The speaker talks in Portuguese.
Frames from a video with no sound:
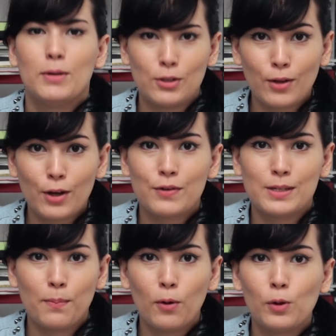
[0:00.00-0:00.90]
mas adoro
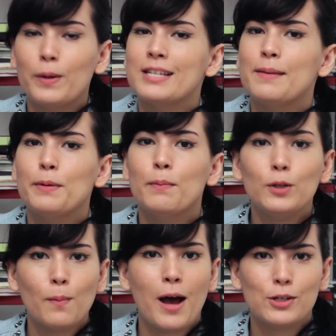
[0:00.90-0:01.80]
fazer bolo porque é sempre
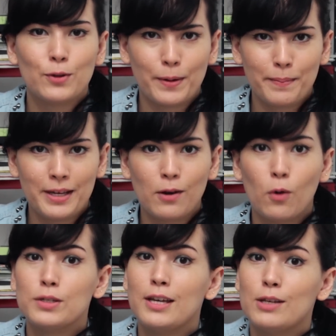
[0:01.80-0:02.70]
muito mágico para mim
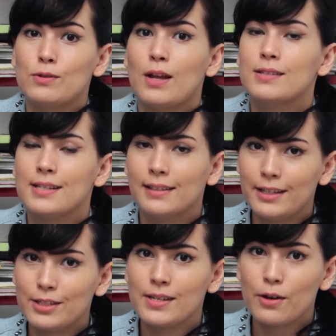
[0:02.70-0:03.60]
conseguir resultado sem
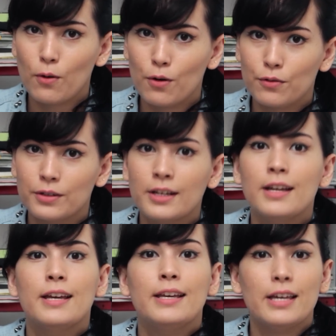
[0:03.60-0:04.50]
leite e sem ovo.
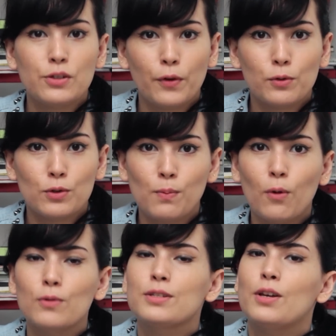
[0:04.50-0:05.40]
E este foi um dos
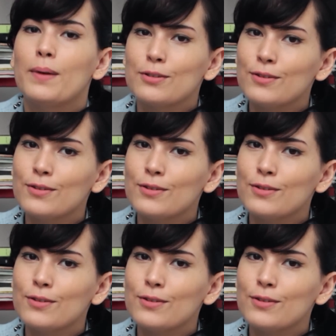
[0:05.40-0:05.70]
bolos que eu mais